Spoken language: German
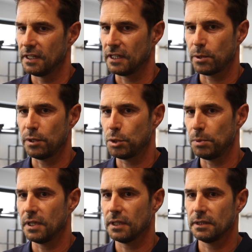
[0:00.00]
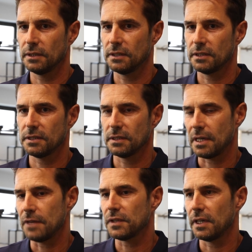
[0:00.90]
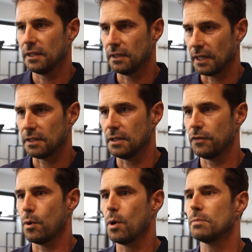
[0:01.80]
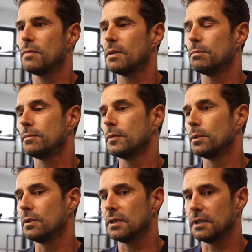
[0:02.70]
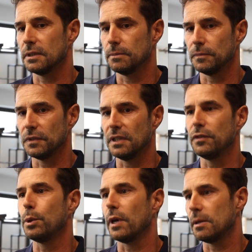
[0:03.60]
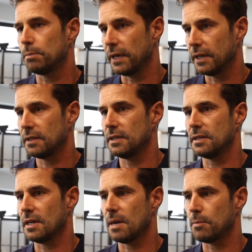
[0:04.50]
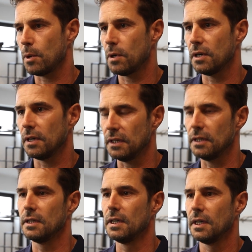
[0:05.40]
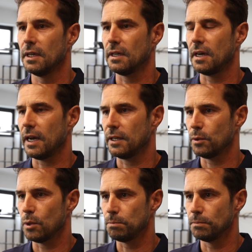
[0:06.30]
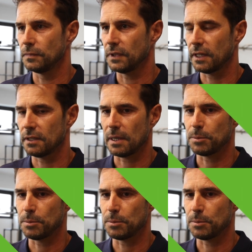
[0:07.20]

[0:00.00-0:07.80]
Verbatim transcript: Jetzt können die Spielerinnen das Krafttraining Training direkt hier vor Ort machen und ähm, die individuellen Pläne, die sie haben, auch hier in kleinen Gruppen direkt